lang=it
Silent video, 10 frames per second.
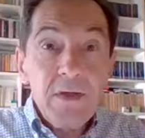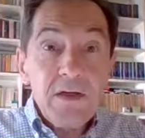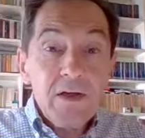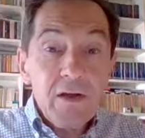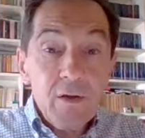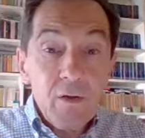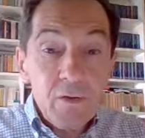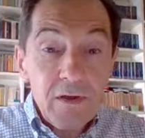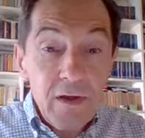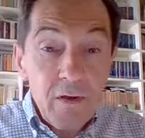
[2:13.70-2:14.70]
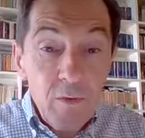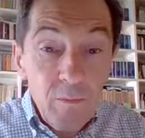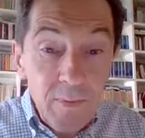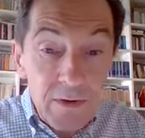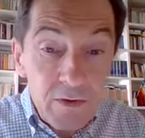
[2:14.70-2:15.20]
Misericordia e
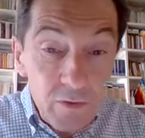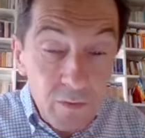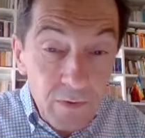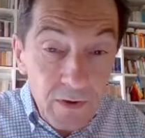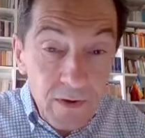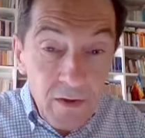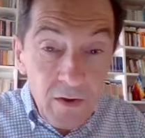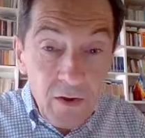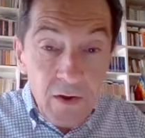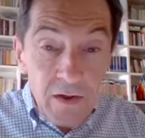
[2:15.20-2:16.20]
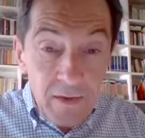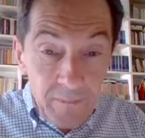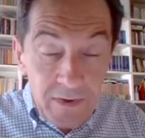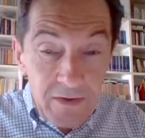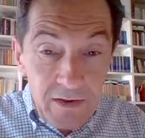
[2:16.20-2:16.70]
compassione
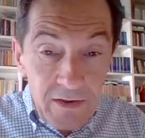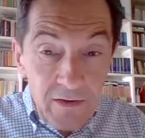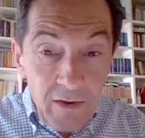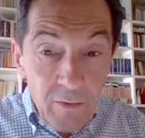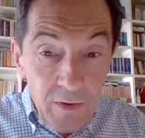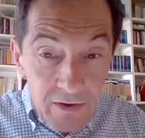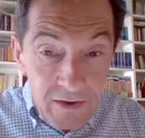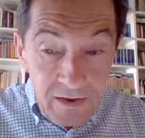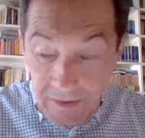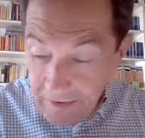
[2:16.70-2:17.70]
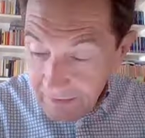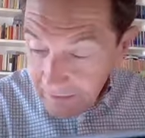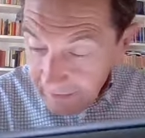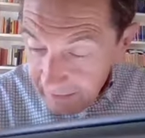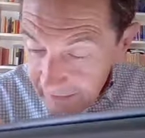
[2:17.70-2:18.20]
rappresentano l'essenza
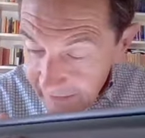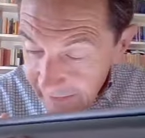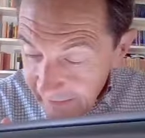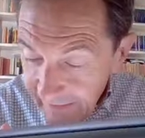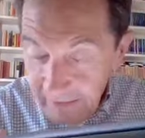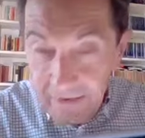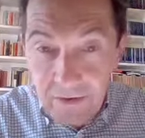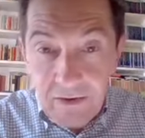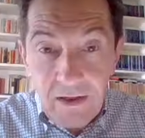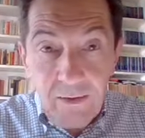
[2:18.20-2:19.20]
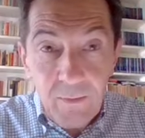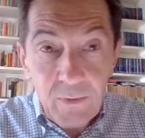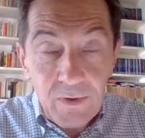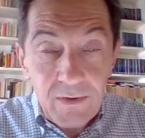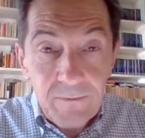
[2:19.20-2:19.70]
stessa della legge
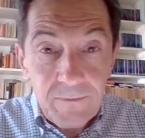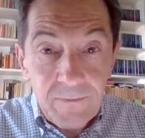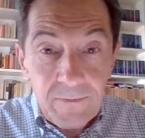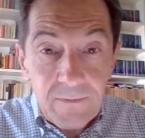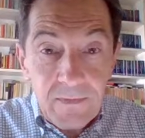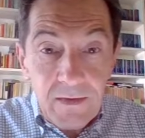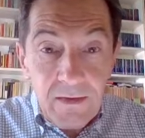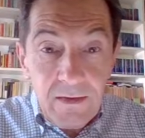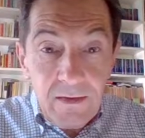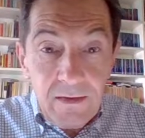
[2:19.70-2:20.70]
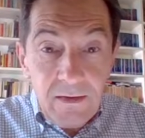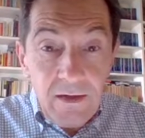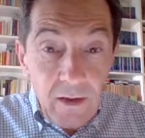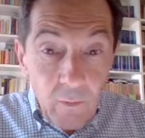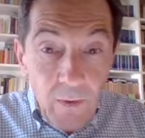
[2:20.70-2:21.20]
dell'amore
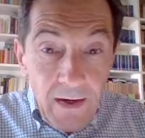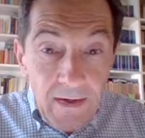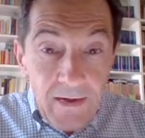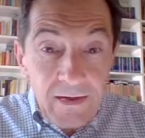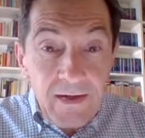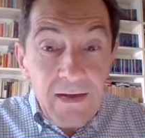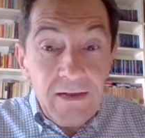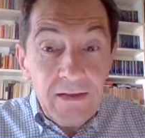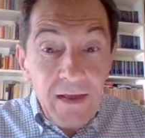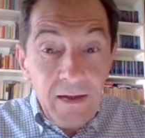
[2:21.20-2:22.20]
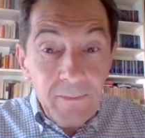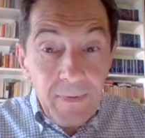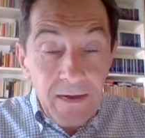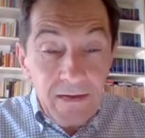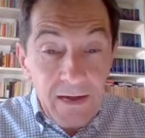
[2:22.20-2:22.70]
la quale
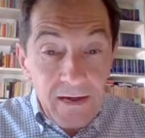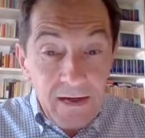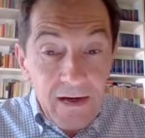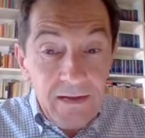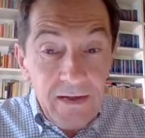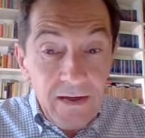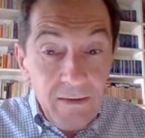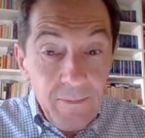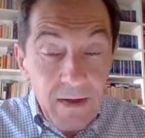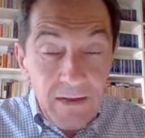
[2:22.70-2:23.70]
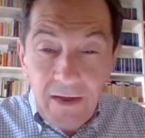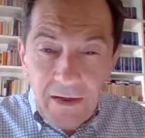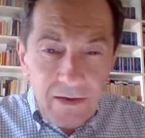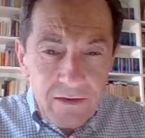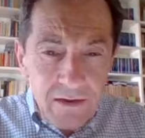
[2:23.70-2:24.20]
reinterpreta radicalmente,
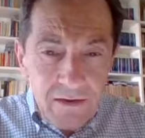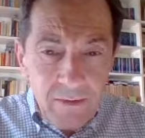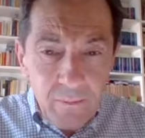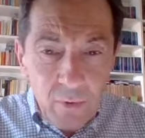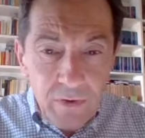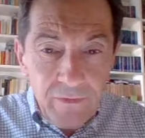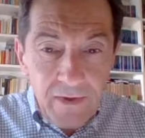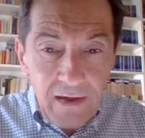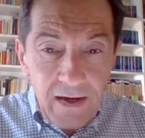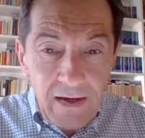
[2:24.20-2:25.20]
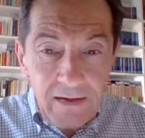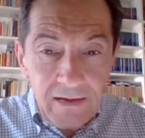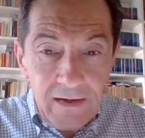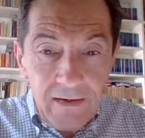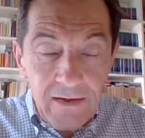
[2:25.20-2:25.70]
anche senza
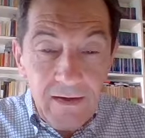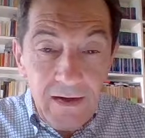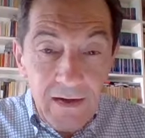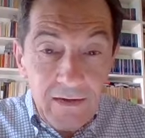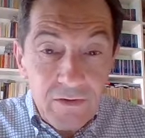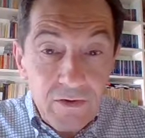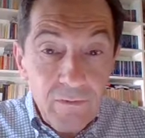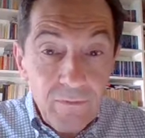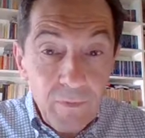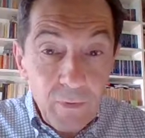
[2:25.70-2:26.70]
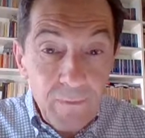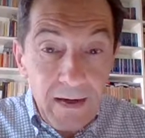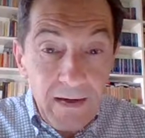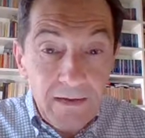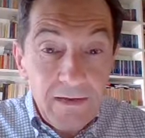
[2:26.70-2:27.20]
modificarle, le leggi
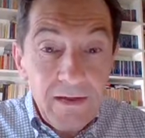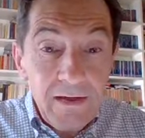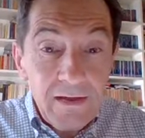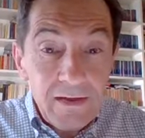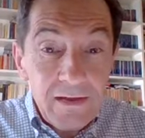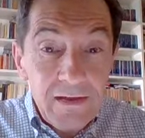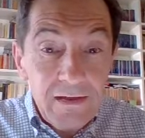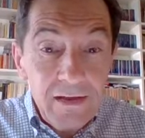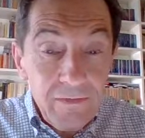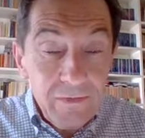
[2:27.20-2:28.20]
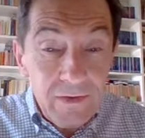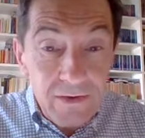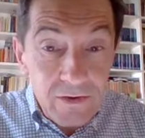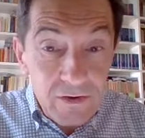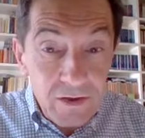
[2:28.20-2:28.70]
formali, le
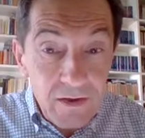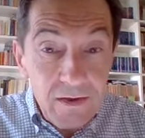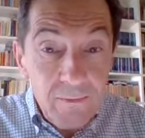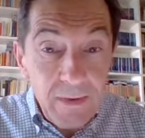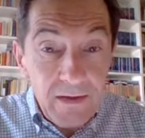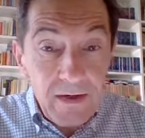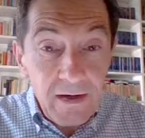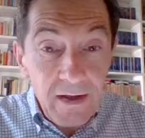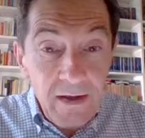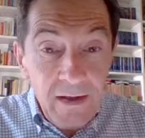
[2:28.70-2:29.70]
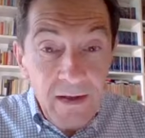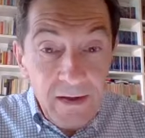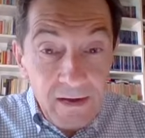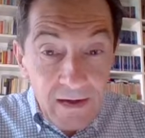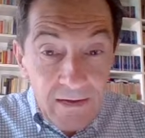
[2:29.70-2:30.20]
ridefinisce in maniera
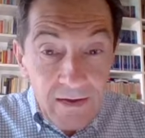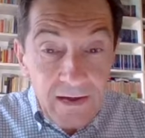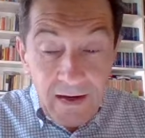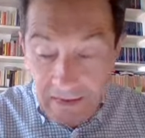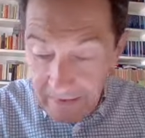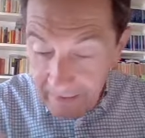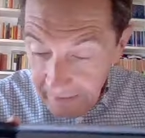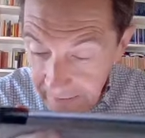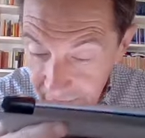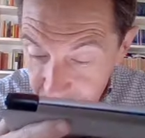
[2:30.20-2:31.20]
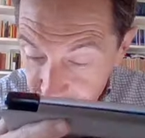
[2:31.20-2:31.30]
radicale e